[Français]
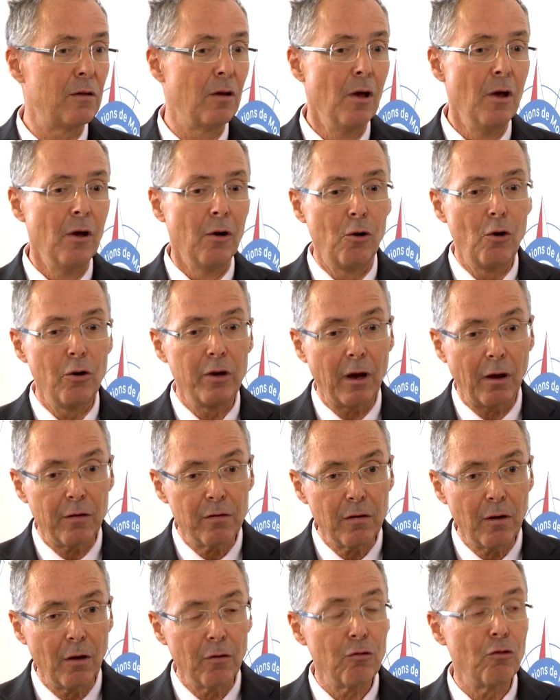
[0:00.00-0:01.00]
euh, le
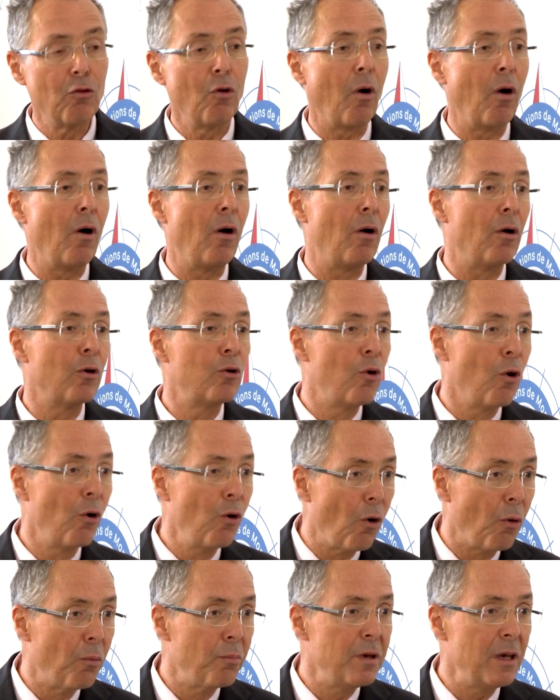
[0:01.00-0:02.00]
Yersin sera en
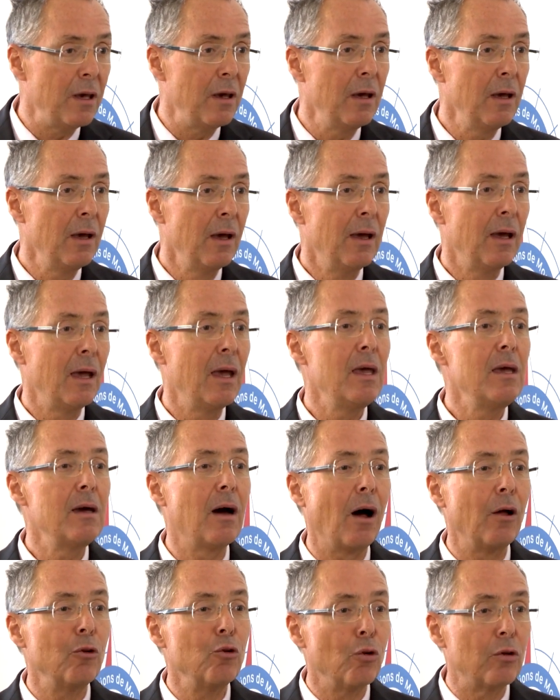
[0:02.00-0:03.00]
Colombie et
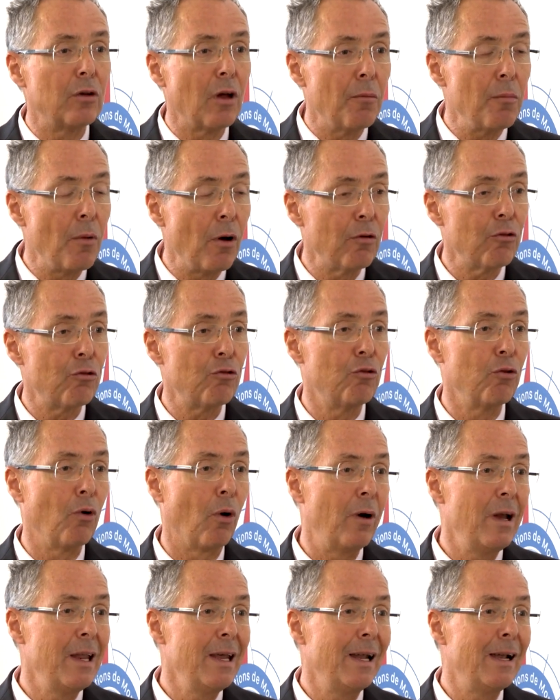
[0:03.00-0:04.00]
ira notamment sur
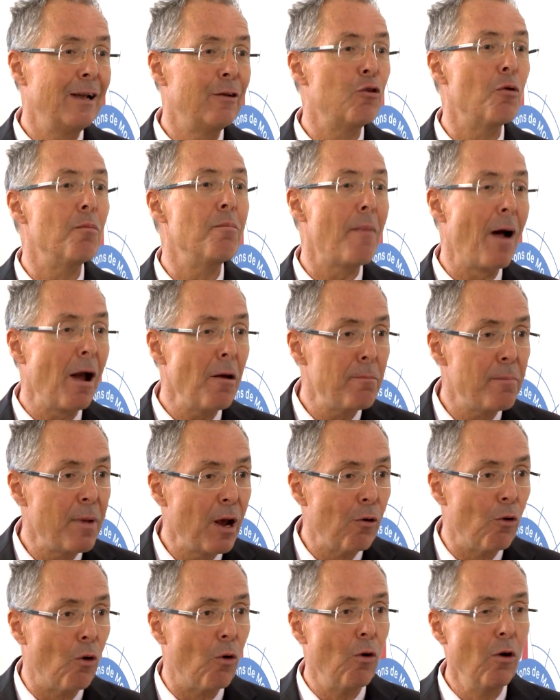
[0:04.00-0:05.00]
l'île de
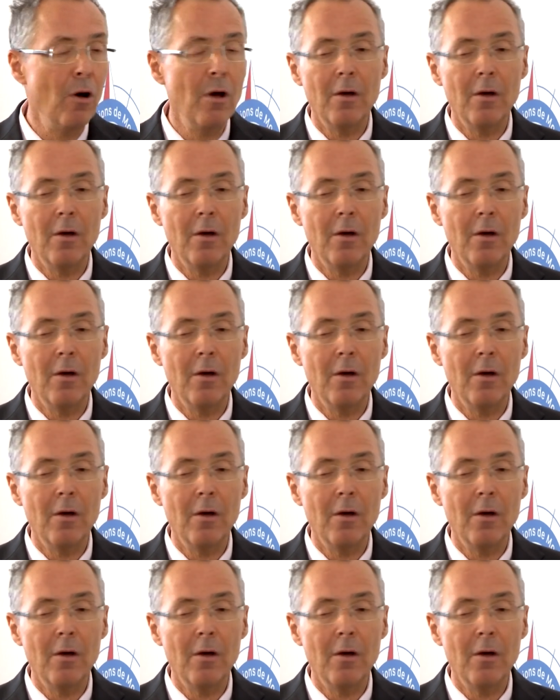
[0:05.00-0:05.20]
Malpelo,